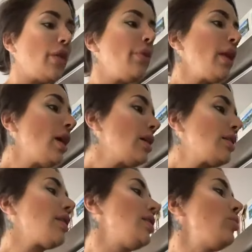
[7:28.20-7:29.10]
угодно.
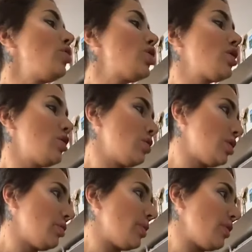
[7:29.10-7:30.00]
Так, немножечко
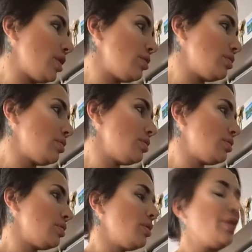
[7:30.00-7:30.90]
соли добавляю.
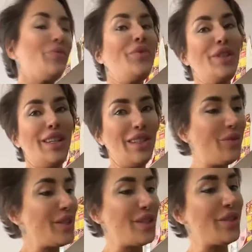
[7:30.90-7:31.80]
Белки
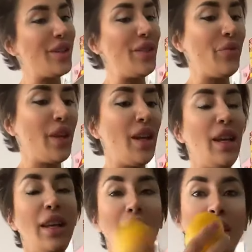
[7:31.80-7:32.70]
любят соль.
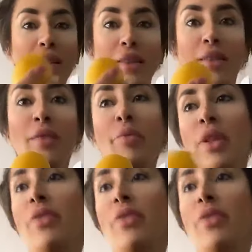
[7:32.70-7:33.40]
И э,